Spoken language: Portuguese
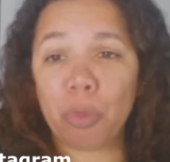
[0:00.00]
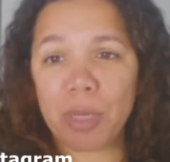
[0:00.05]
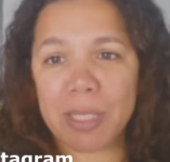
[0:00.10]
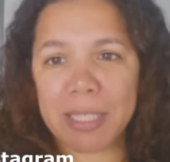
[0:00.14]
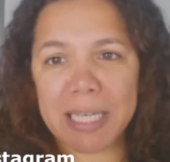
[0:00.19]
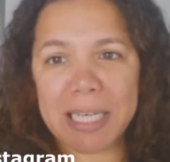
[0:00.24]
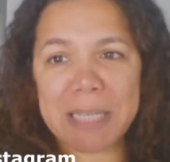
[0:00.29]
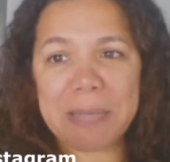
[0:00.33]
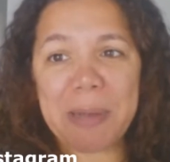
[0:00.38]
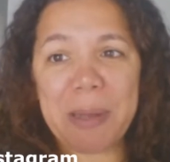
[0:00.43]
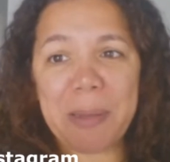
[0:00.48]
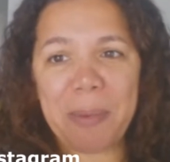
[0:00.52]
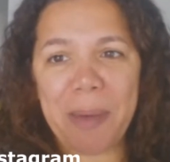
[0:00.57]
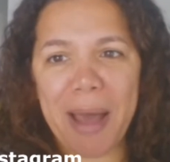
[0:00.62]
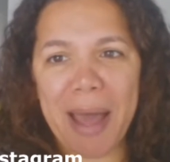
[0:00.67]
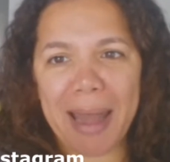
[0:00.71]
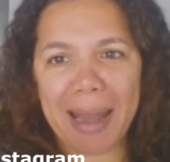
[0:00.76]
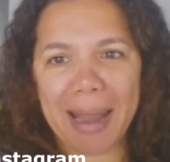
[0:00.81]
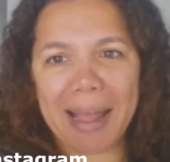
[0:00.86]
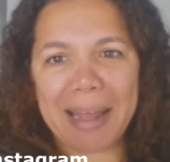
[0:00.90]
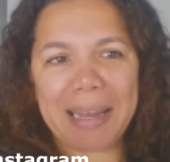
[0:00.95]
começando a se
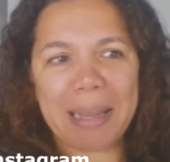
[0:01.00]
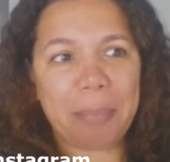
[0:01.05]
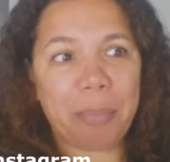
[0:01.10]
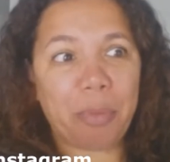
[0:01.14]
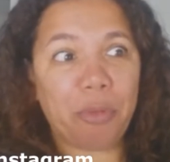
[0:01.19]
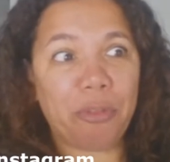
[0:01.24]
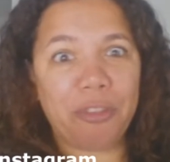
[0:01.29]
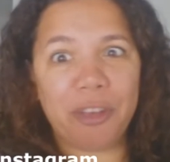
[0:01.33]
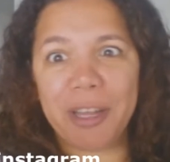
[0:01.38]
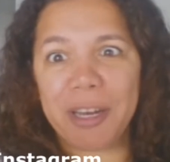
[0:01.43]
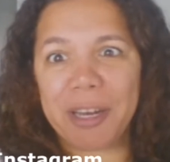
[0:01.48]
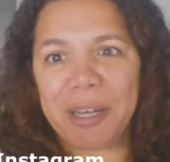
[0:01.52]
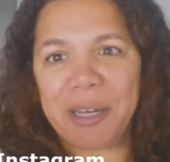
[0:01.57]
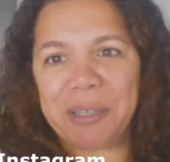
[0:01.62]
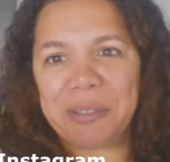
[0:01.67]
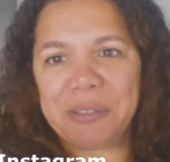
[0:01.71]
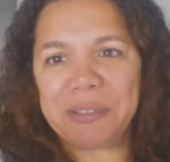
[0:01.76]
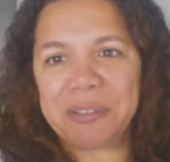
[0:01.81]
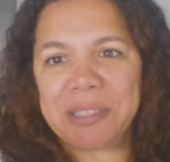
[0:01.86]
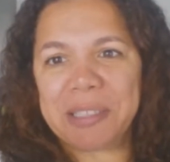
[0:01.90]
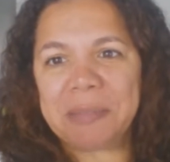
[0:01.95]
preparar, né, para o
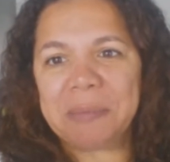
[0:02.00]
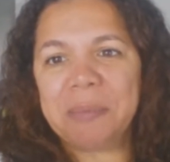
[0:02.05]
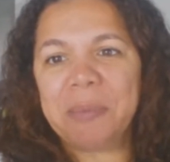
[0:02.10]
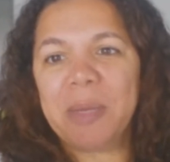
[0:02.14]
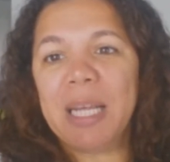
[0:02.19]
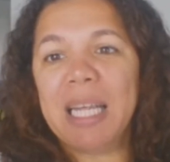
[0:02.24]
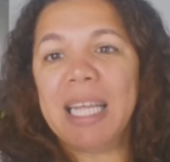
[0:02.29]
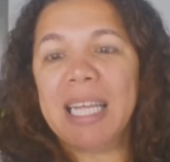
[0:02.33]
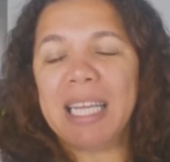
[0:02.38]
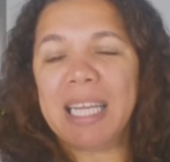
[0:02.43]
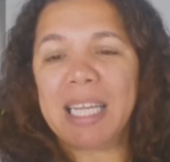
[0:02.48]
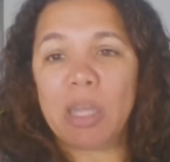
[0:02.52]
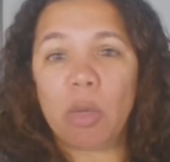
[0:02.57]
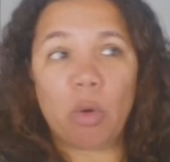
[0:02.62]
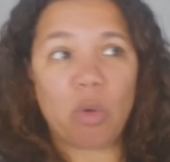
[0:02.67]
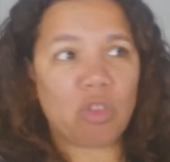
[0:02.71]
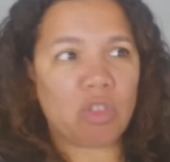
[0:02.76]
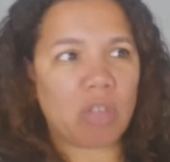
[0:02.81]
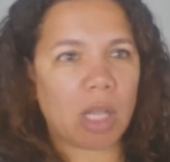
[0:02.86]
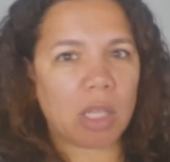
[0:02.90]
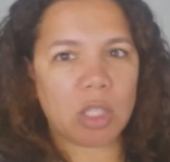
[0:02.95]
verão, né? Então
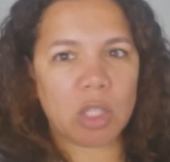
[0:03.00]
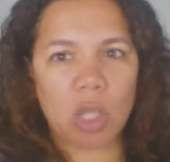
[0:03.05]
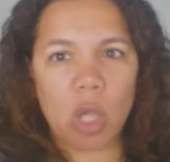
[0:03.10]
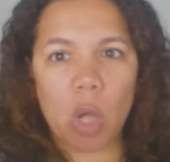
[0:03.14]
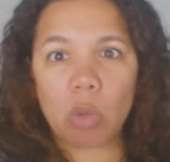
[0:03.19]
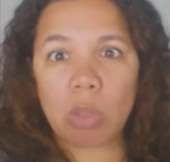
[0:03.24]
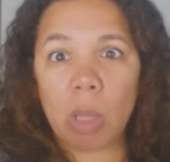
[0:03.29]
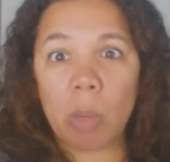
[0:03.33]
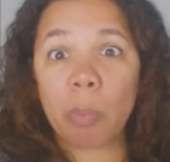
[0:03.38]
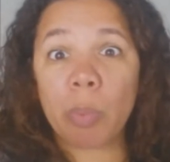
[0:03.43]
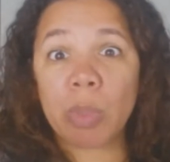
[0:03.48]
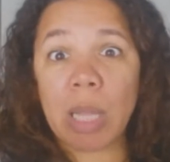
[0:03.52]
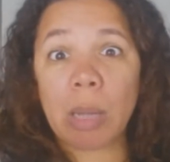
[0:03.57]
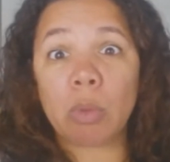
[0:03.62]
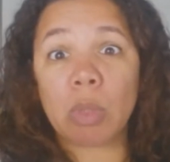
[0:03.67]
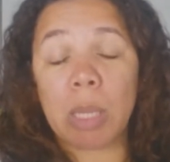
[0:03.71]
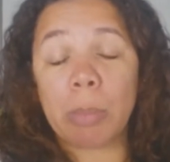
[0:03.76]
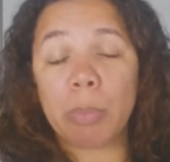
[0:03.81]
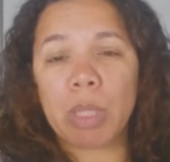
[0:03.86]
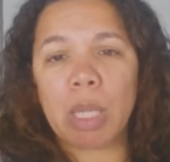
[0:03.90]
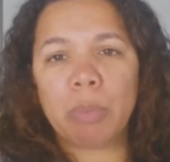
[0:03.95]
hoje está sol, tá, tá, o
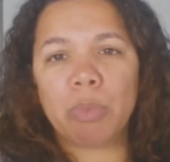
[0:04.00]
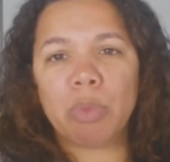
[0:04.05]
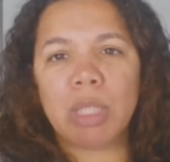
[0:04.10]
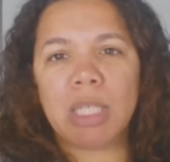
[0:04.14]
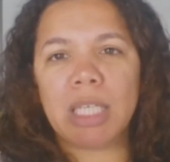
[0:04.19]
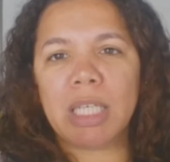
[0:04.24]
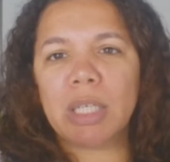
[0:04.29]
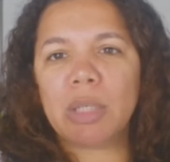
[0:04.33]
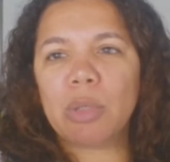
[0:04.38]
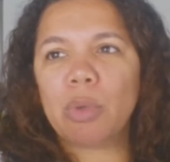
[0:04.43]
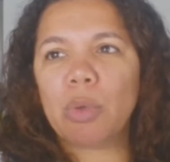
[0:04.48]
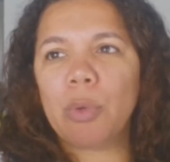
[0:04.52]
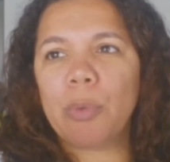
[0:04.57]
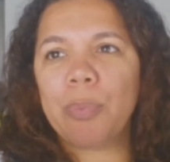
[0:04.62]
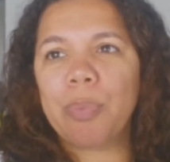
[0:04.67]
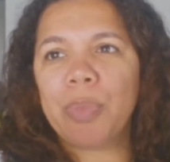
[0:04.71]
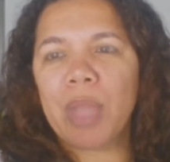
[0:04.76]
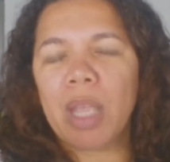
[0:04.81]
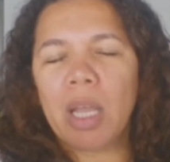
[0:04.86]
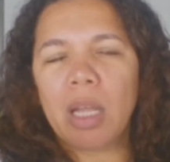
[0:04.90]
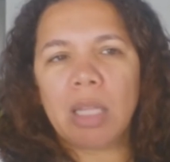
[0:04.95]
tempo está bonito.
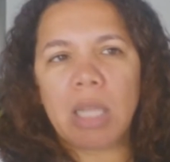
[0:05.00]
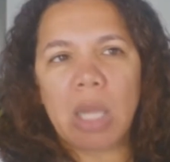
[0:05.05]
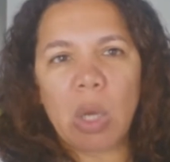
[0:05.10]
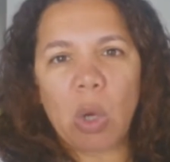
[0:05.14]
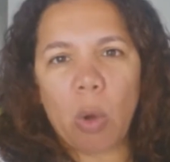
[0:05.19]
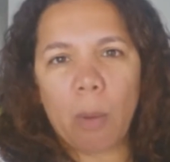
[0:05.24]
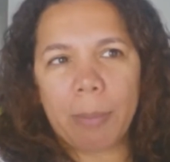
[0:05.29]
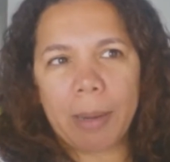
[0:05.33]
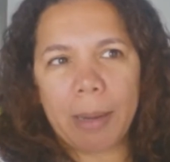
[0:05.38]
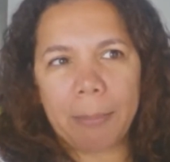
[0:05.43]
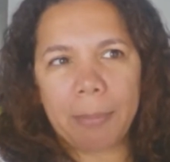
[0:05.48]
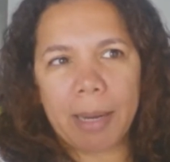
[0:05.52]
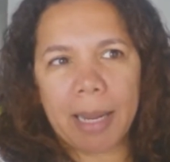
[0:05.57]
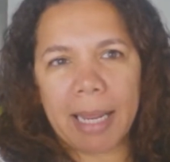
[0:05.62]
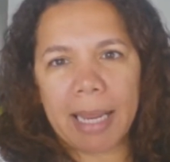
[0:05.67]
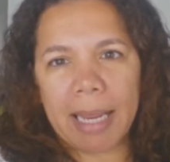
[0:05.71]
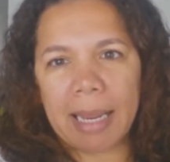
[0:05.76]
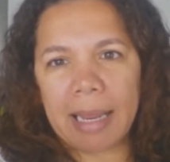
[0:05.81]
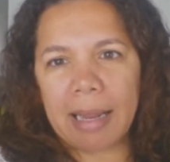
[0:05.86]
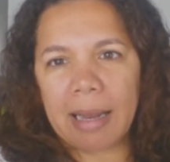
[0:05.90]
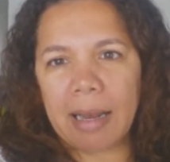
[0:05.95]
Tenho que comprar para
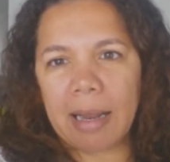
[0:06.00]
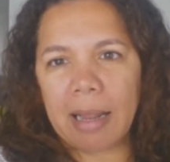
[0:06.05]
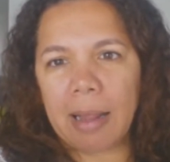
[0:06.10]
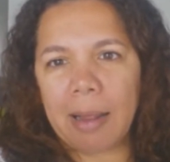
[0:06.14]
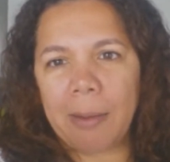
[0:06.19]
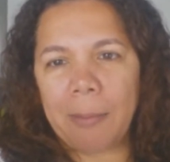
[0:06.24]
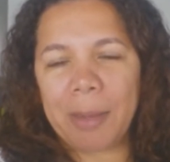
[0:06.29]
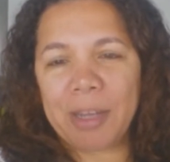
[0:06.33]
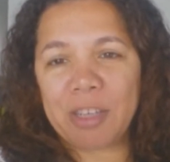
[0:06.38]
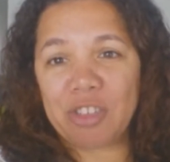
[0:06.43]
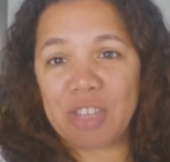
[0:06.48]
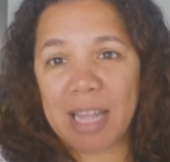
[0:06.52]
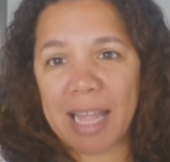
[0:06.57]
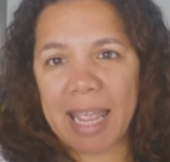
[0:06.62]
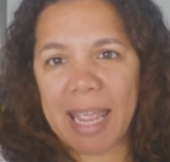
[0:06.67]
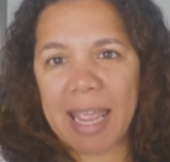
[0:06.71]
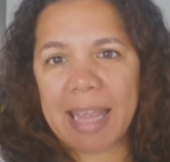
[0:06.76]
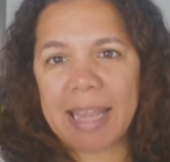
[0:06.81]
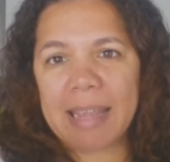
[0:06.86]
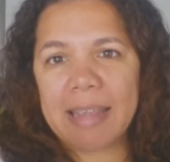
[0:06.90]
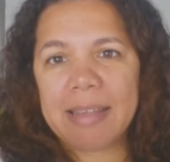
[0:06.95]
ela umas
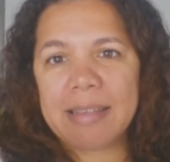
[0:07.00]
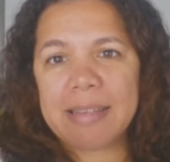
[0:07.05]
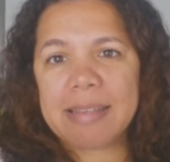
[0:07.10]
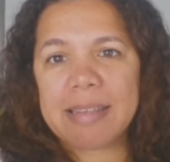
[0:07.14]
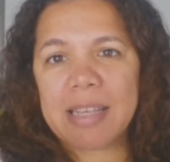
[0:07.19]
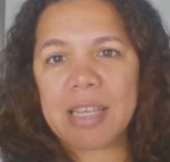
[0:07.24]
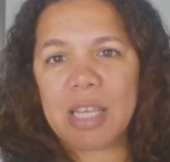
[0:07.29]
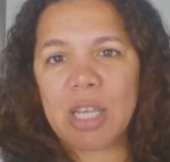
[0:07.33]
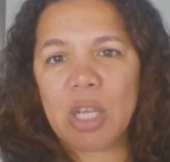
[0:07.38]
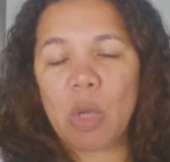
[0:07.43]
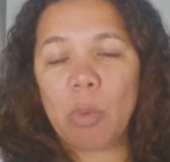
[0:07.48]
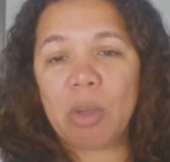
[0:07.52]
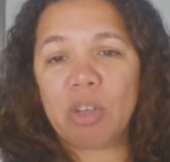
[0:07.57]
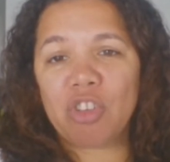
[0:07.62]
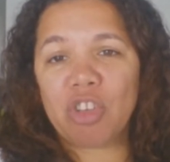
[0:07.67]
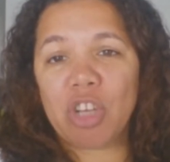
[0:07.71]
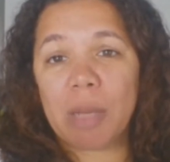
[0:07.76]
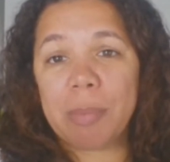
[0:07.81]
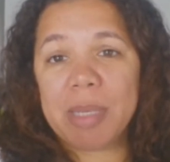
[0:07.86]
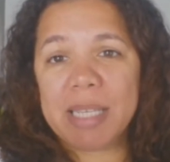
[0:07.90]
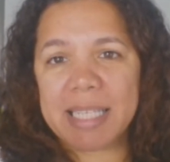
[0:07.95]
legs e umas
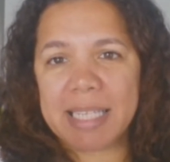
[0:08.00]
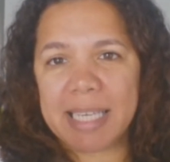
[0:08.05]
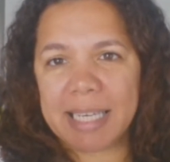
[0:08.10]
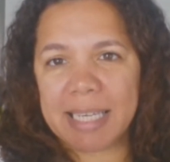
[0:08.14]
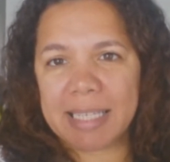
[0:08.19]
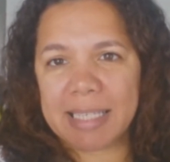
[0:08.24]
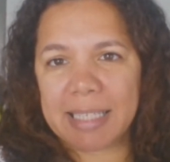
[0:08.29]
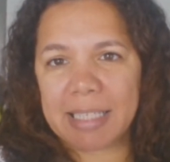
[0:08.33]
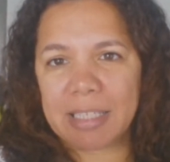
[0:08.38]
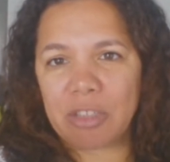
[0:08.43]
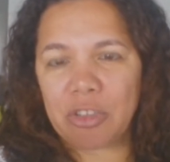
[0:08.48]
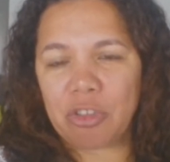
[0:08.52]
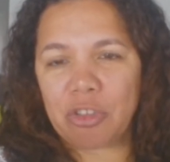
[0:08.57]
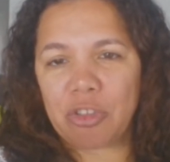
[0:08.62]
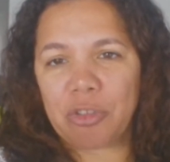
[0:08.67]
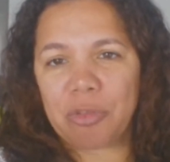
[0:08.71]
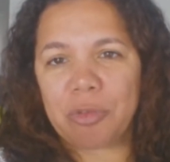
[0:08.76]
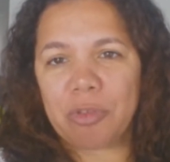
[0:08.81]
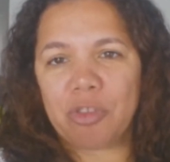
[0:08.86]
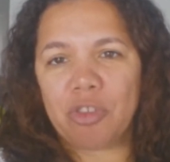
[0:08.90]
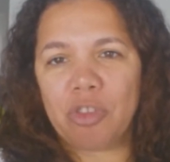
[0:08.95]
camisetas
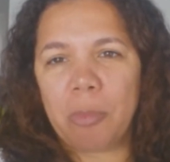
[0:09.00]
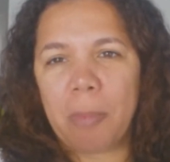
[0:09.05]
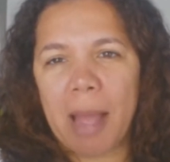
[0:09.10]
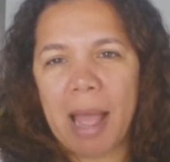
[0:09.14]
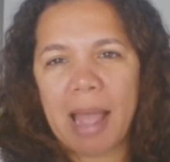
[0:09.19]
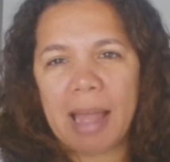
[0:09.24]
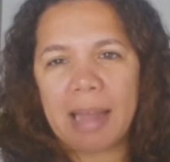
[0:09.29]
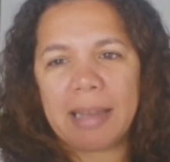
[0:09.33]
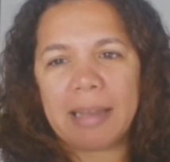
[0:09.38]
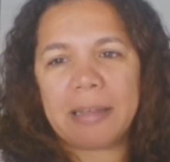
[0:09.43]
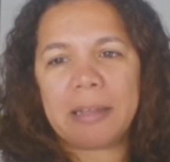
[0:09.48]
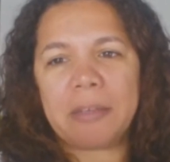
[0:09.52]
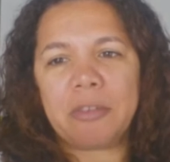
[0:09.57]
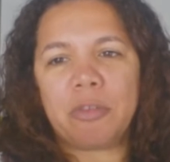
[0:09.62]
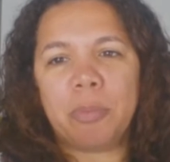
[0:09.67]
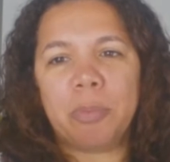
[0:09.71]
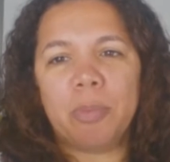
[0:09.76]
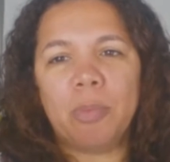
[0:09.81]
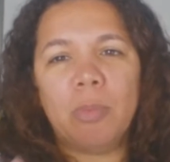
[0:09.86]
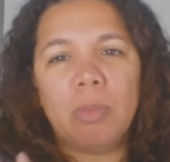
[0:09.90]
de malha.